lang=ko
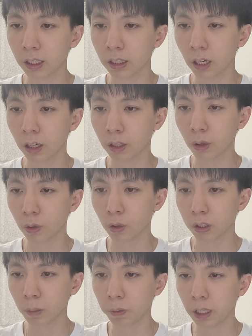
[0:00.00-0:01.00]
기다려온
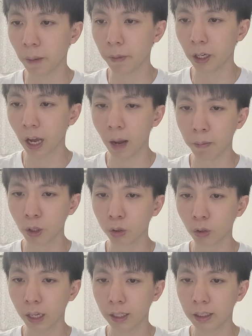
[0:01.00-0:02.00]
것에 비하면
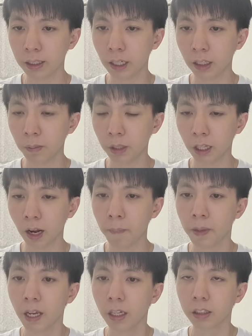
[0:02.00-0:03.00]
아무것도 아닌 시간입니다.
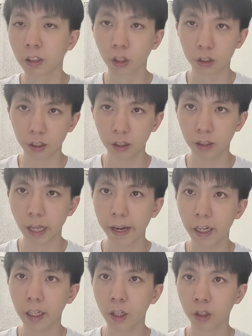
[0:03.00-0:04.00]
그것은
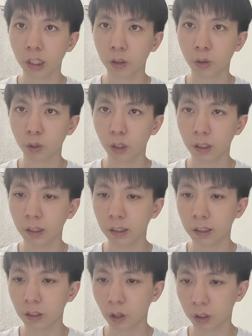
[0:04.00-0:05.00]
내일 일어날 수도
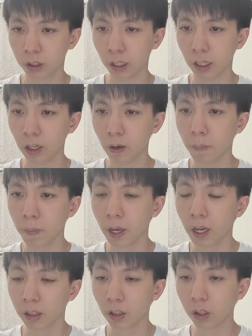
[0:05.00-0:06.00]
있는 것이에요.
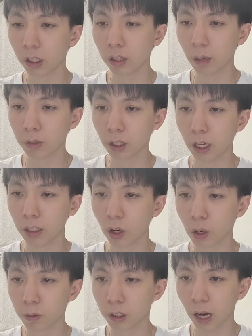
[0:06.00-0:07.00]
그렇기 때문에
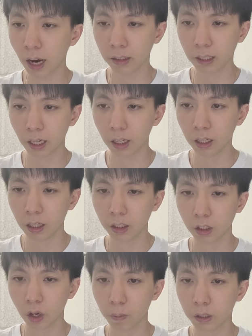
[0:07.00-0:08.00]
여러분은 항상
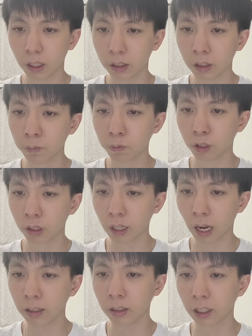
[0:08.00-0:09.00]
여러분의 등불을
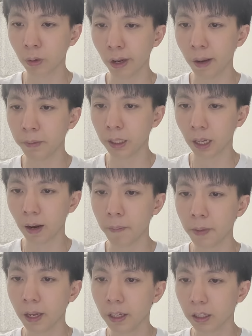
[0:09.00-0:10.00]
가득 채워야 합니다.
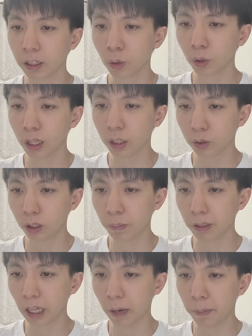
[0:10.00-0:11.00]
그리고
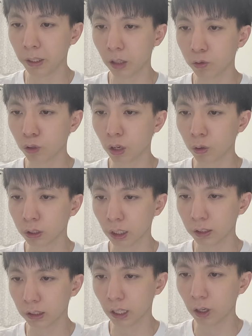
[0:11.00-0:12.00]
예수님을 날마다 구하고
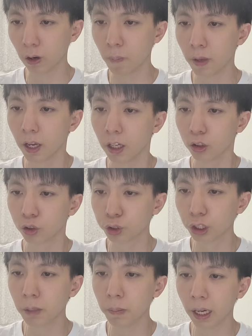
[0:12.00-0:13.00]
찾으세요.
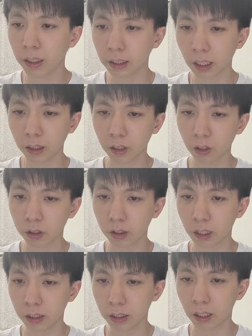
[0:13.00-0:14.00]
주일만 찾는
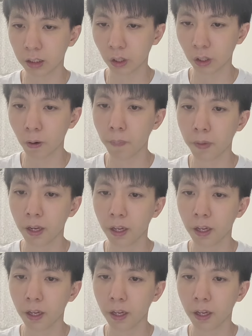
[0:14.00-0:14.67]
것을 대신해서요.